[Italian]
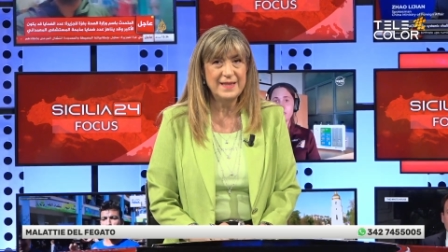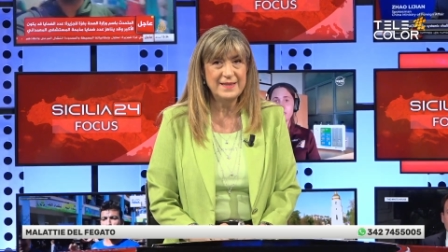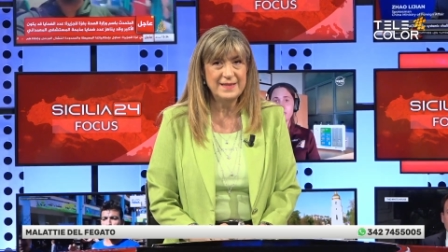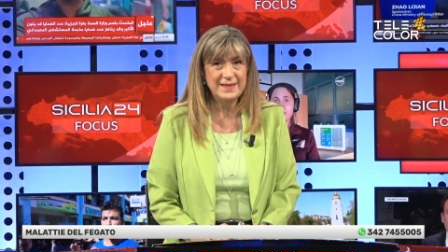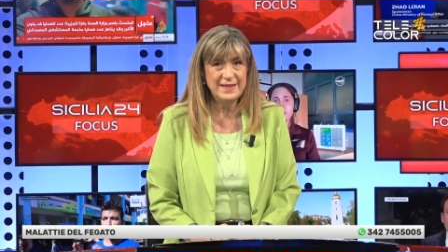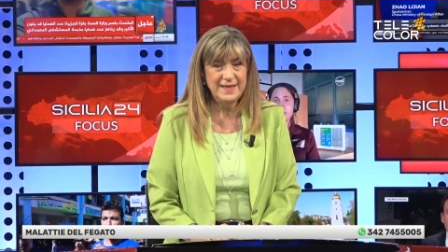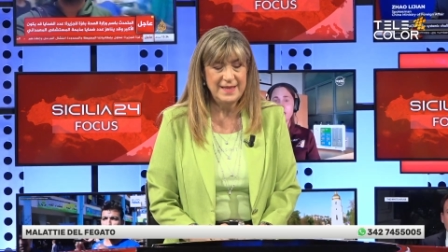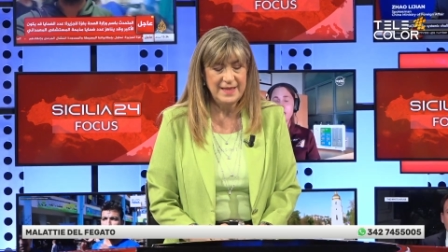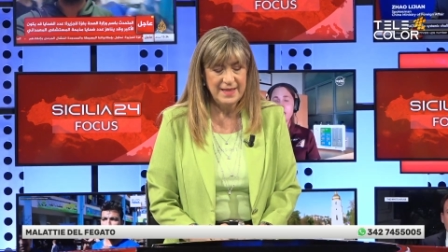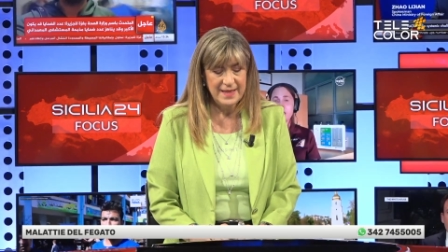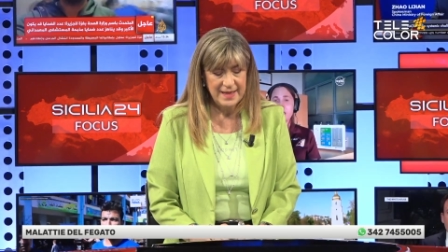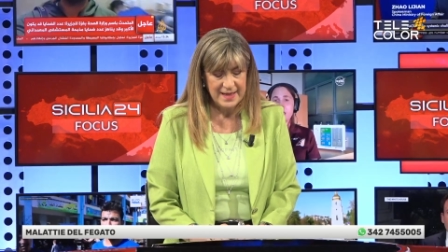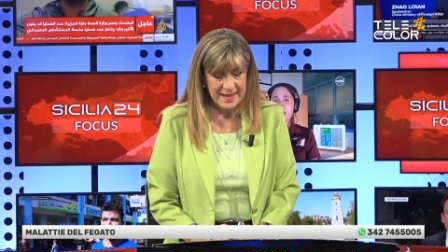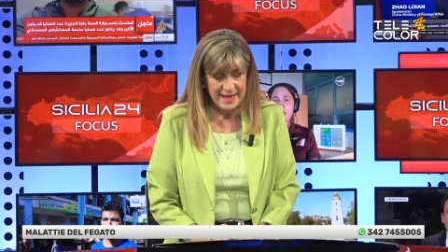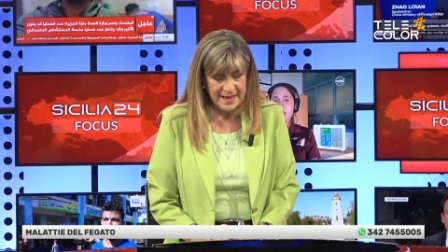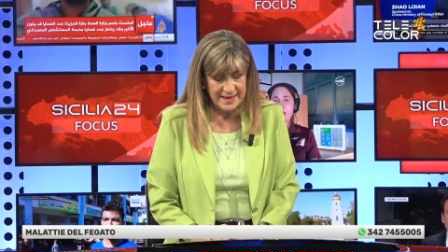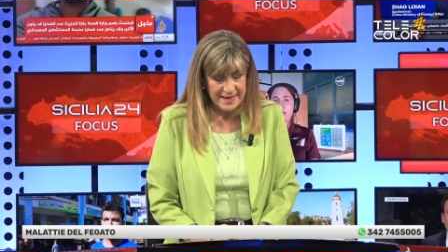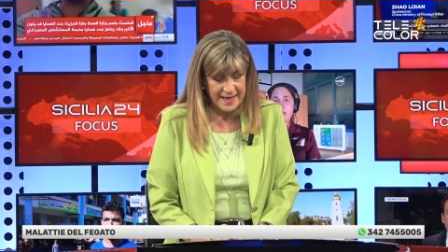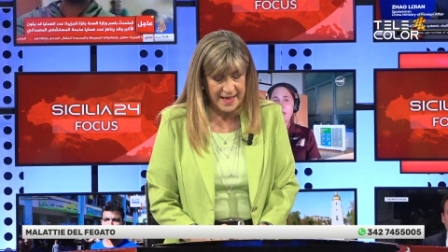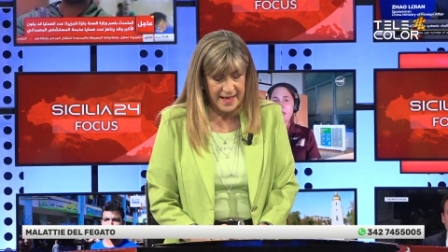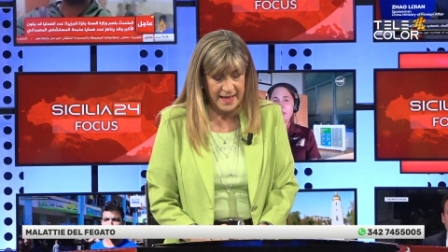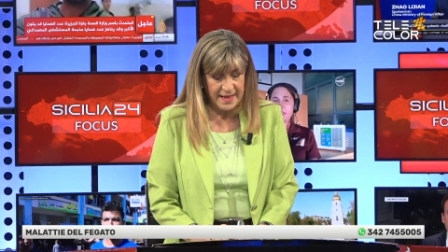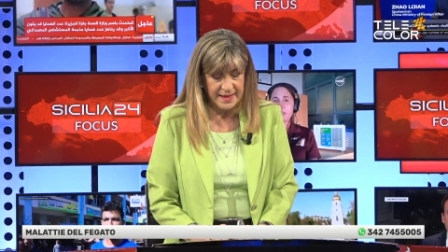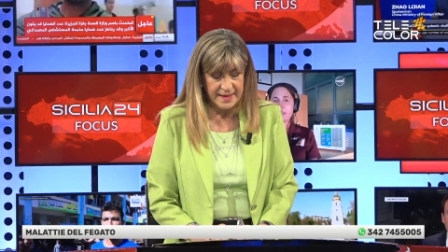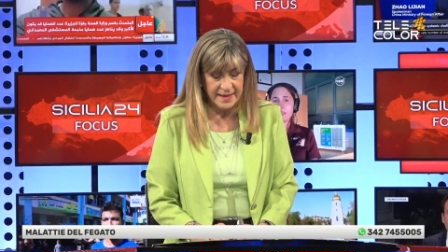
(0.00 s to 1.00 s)
di
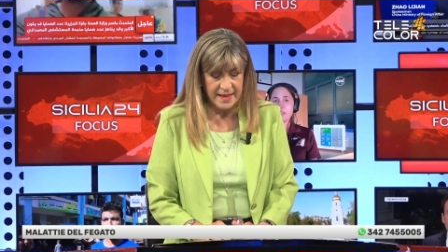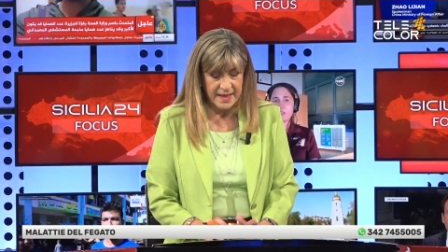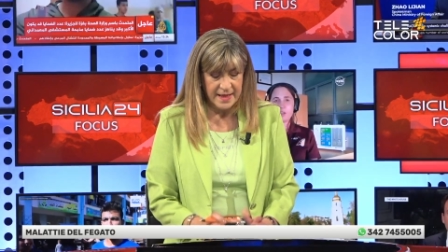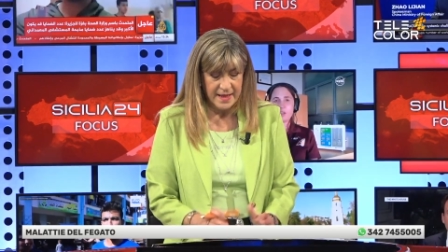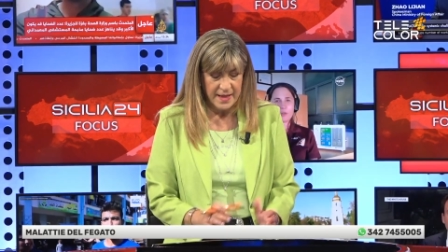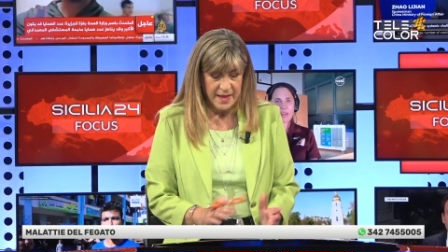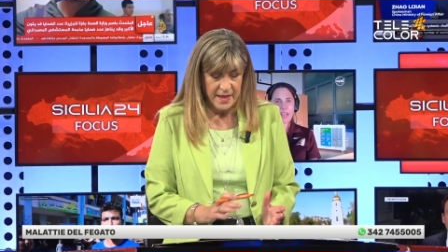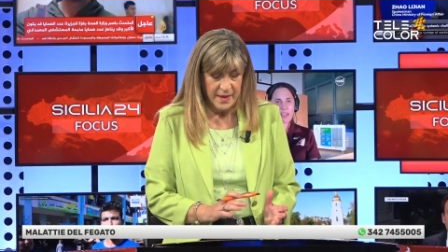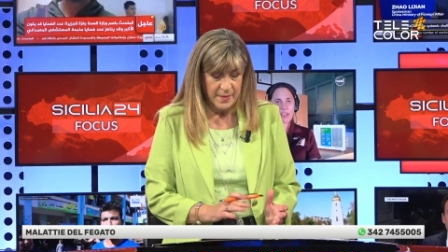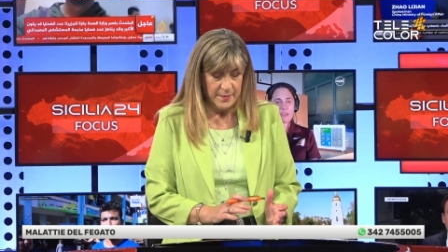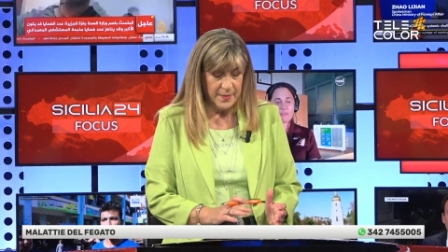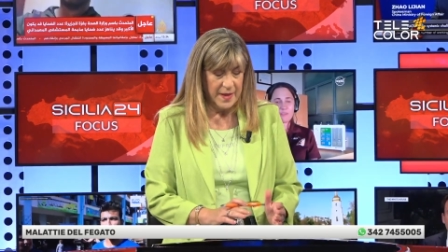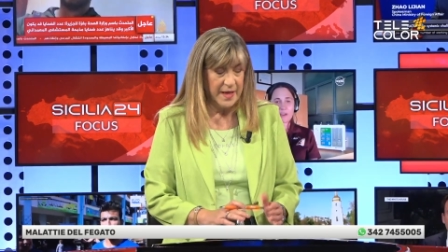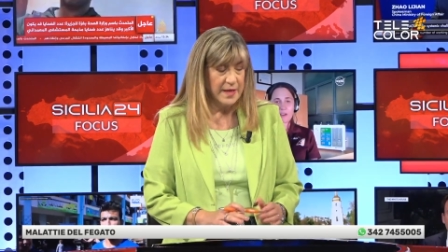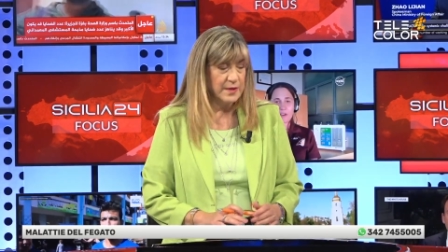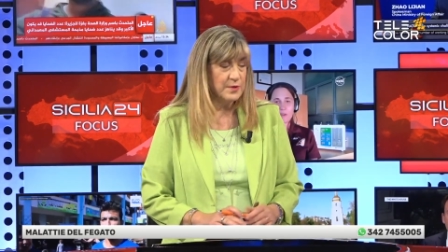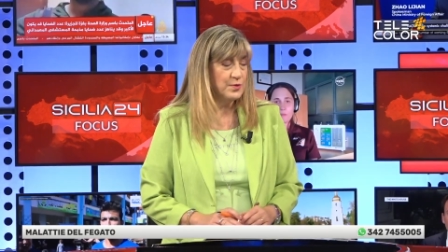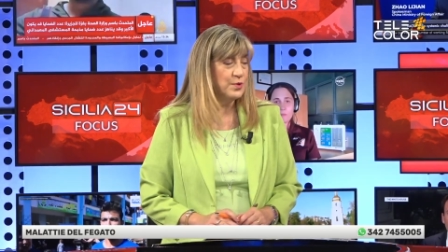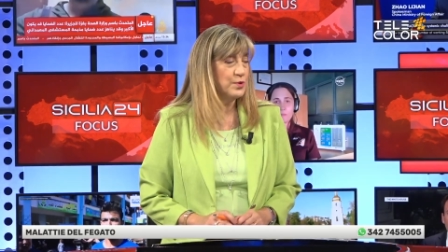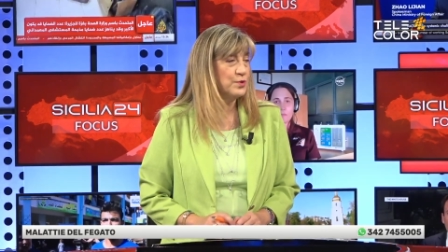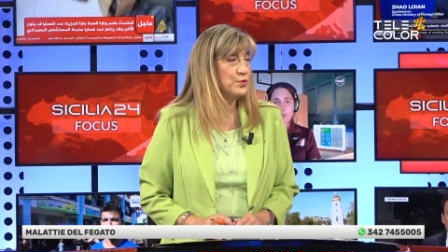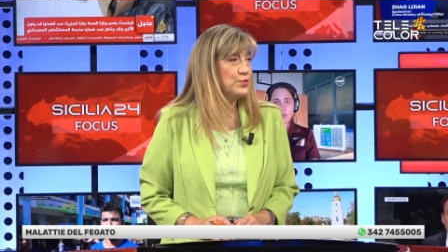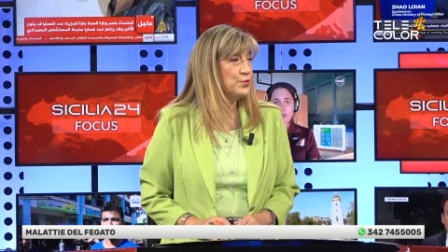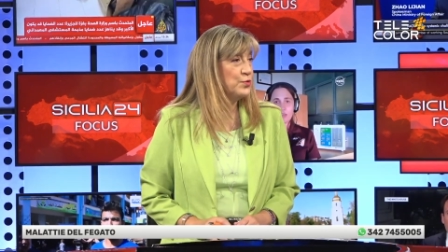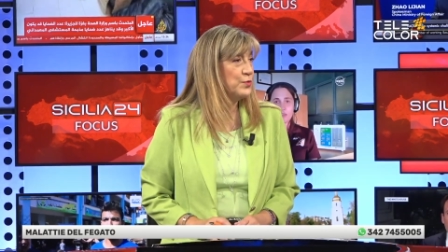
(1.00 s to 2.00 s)
Catania.
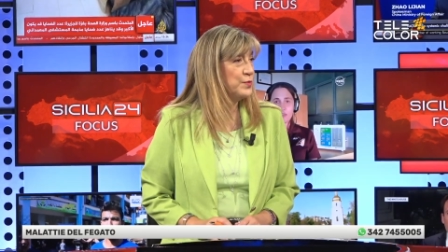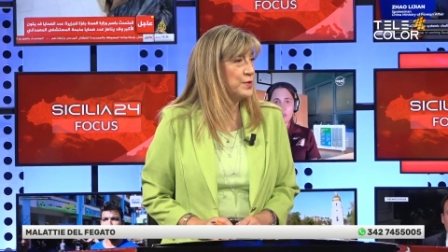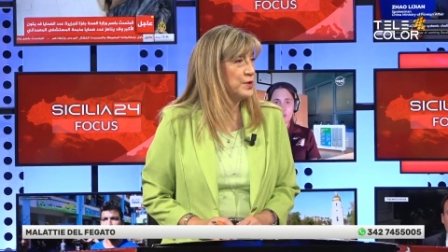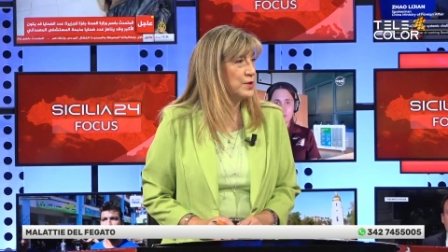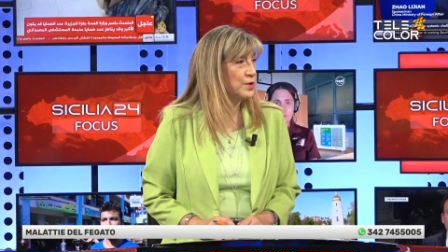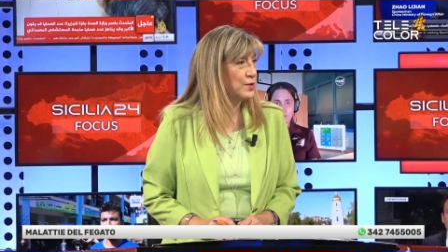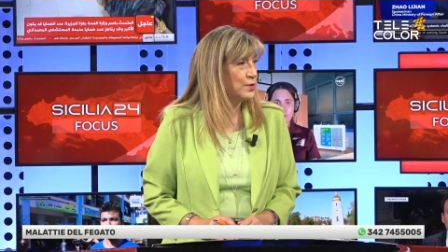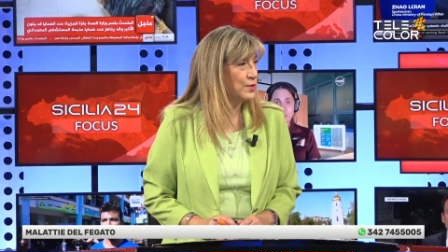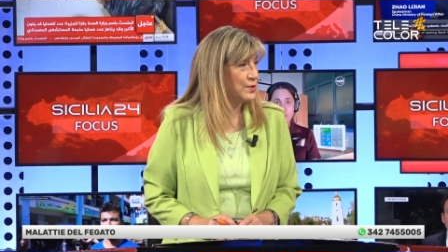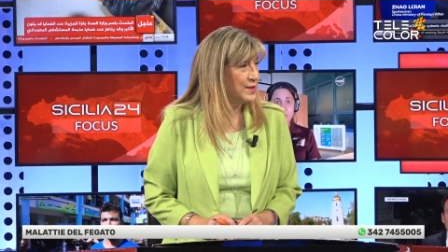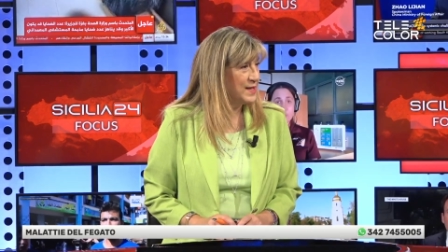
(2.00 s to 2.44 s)
Parto subito col